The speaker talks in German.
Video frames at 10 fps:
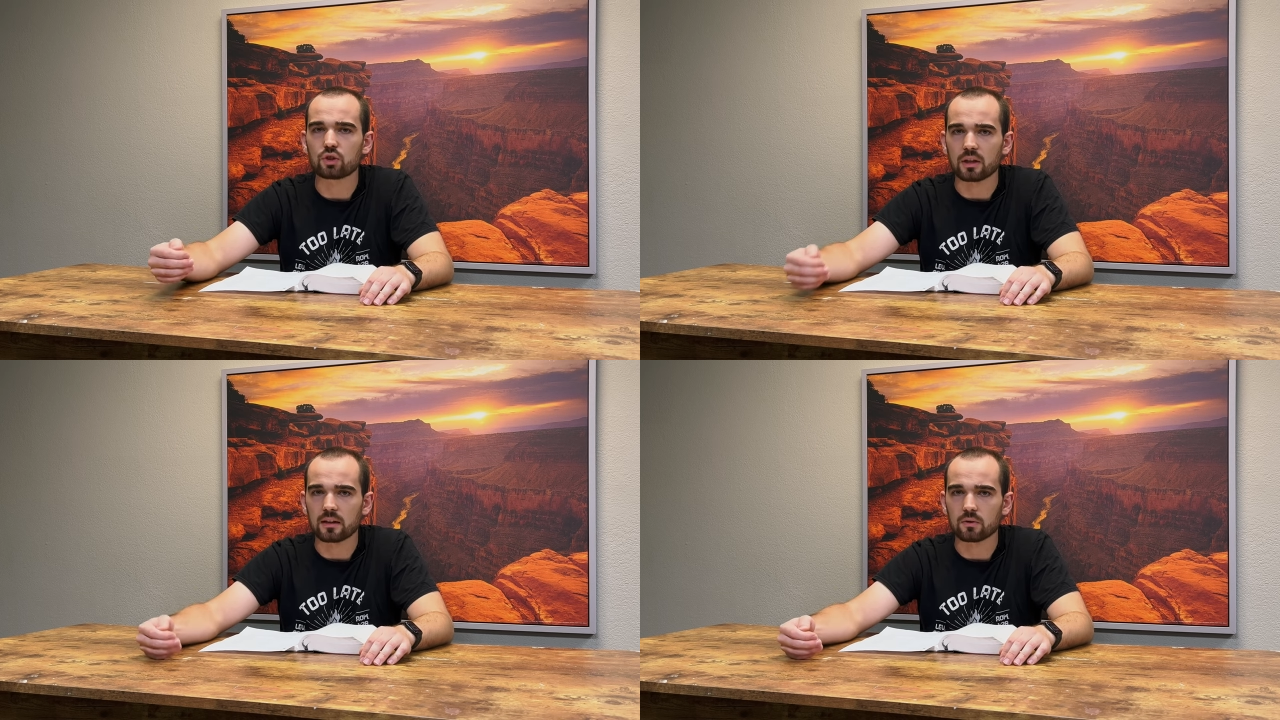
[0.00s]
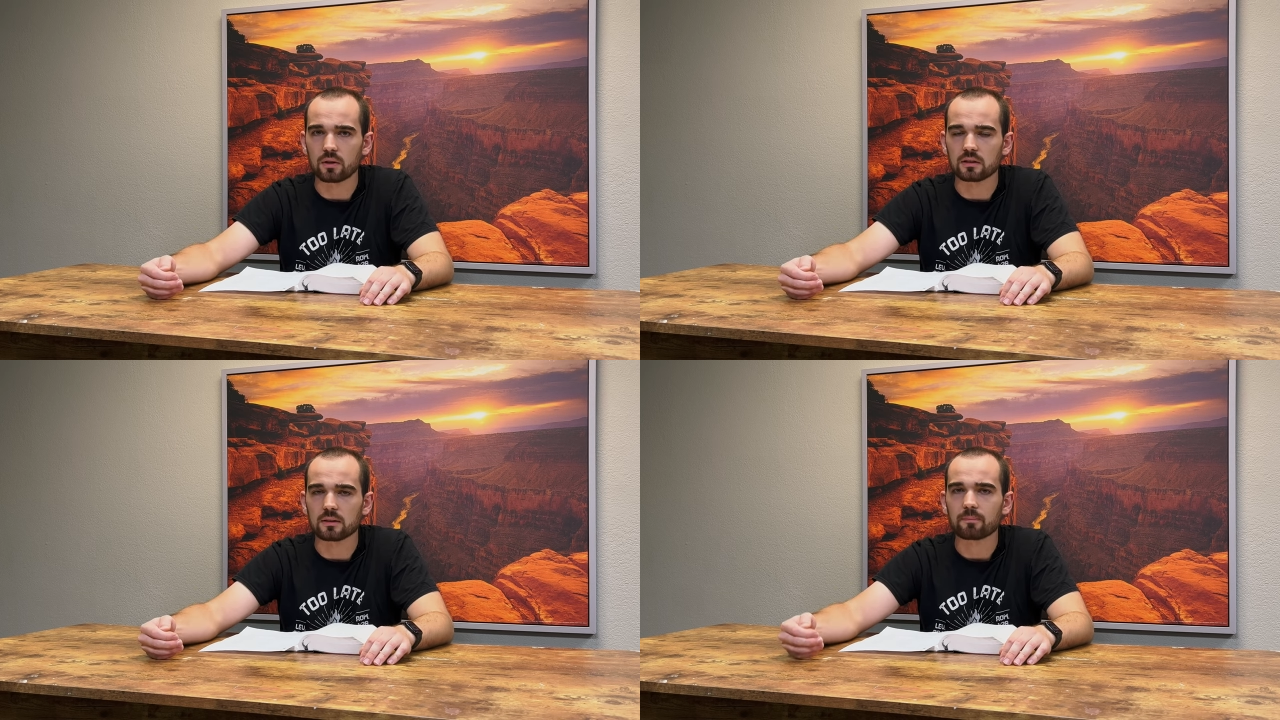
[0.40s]

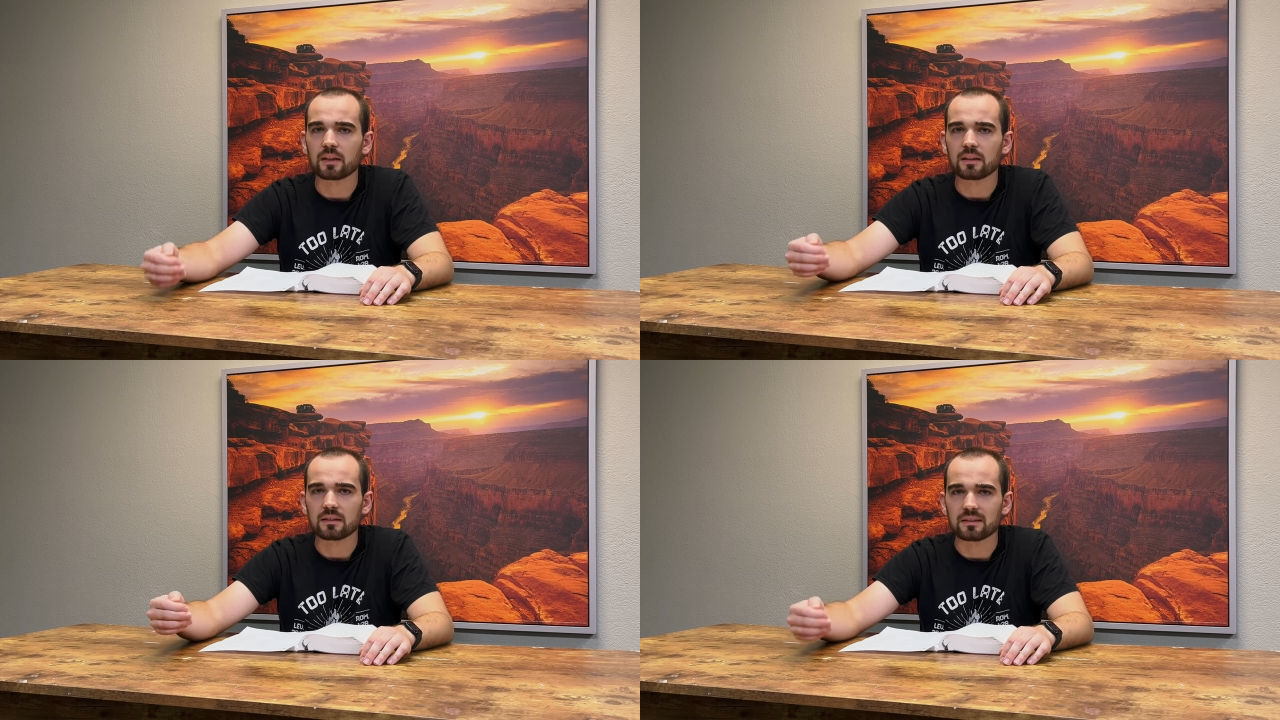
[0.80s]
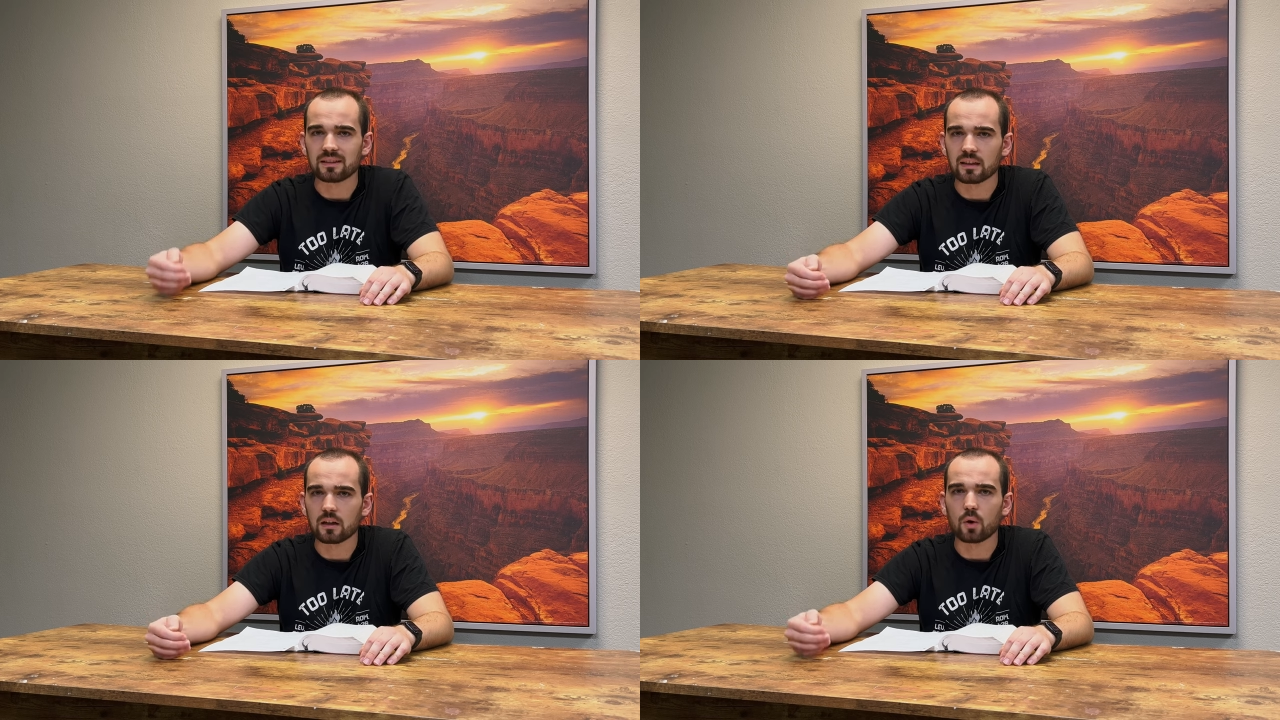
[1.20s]
Sterndeuter,
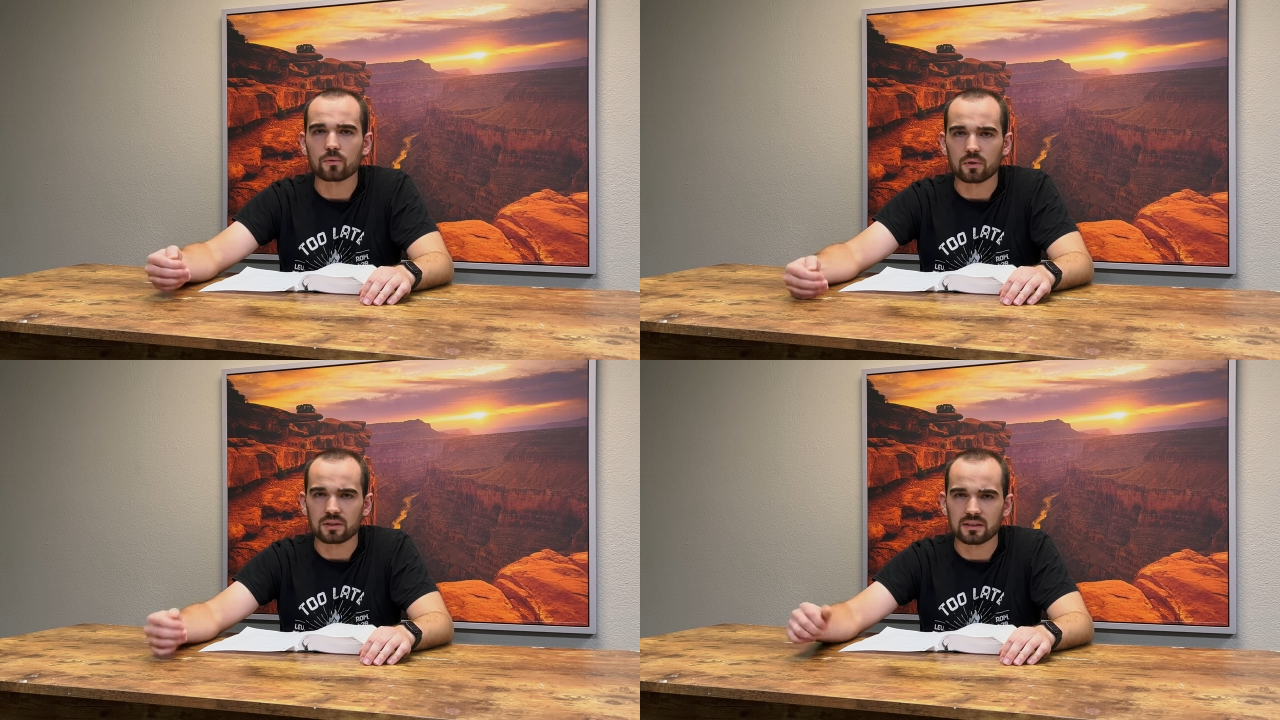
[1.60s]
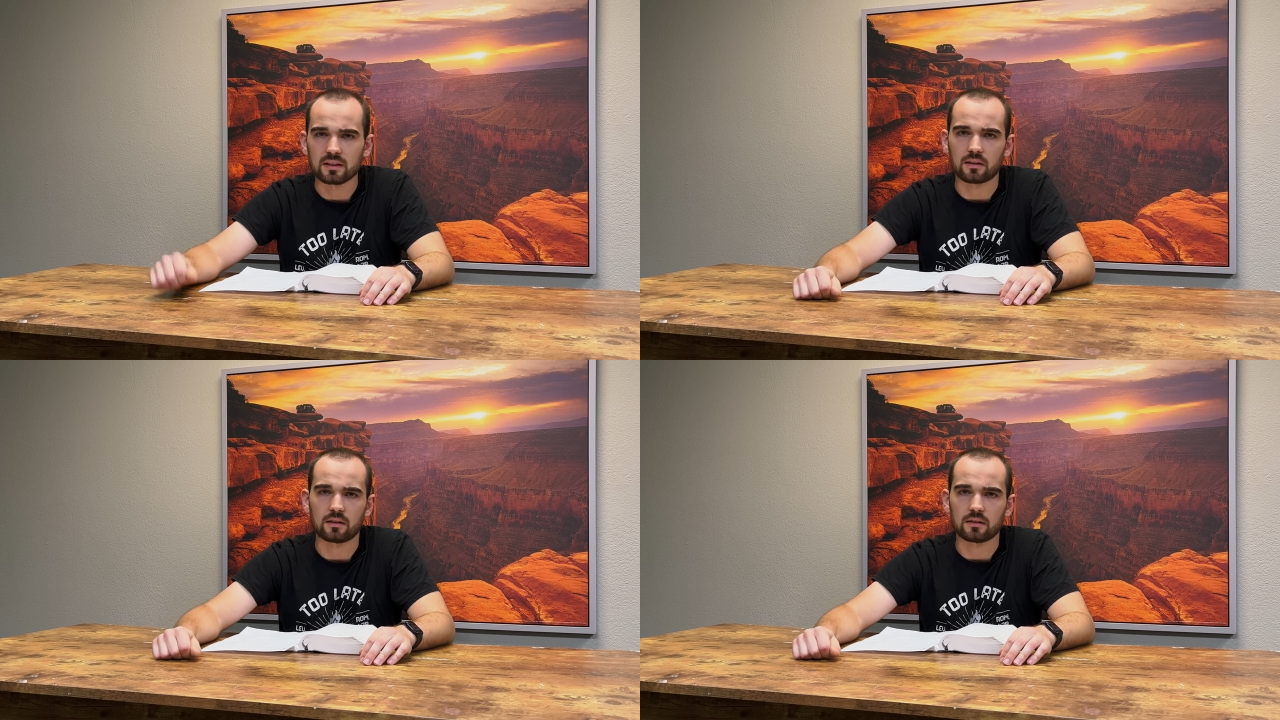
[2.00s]
der auf Gottes
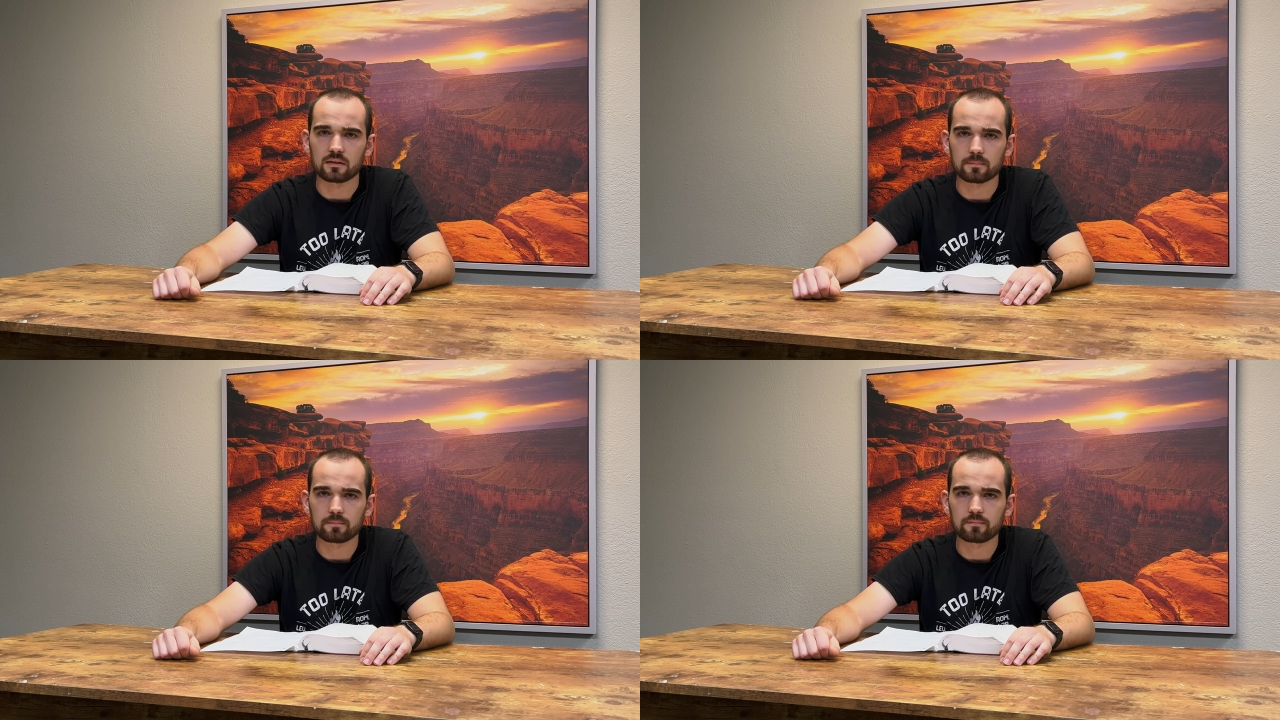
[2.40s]
Licht reagiert?